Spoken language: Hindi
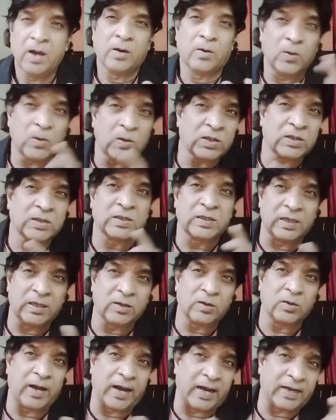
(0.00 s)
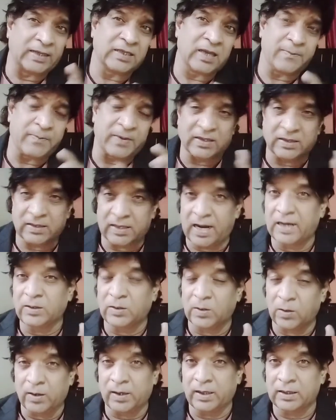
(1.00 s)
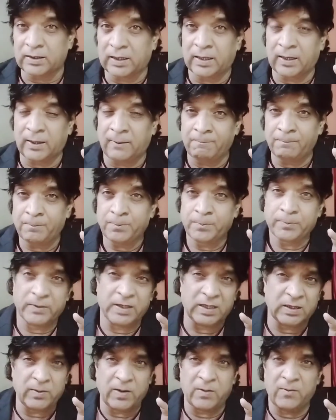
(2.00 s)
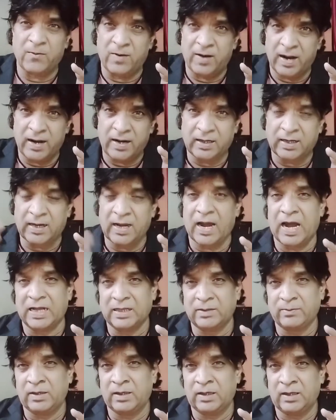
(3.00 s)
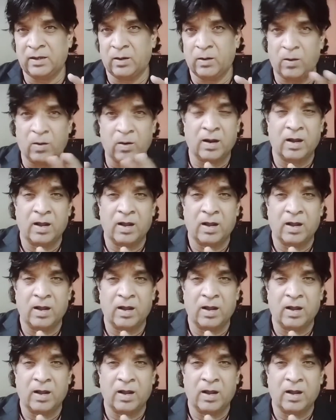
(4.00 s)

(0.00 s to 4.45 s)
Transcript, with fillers: कुछ सीन तो ऐसे पिक्चराइज हो गए थे जिसमें विलन के आदमी लोग